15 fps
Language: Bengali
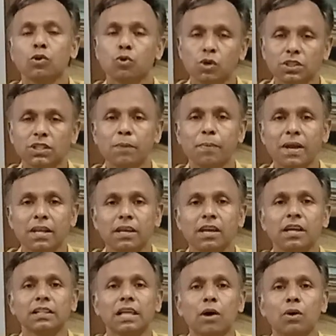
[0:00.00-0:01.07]
করতে পারি
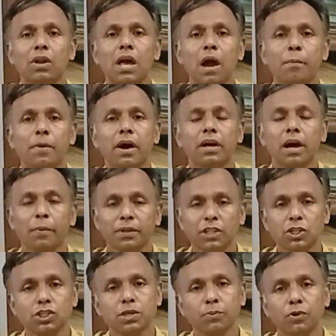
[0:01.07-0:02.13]
তাহলে আমা আমাদের
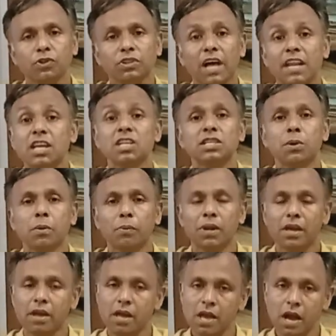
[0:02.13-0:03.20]
জীবন দাঁড়িয়ে যাবে বলে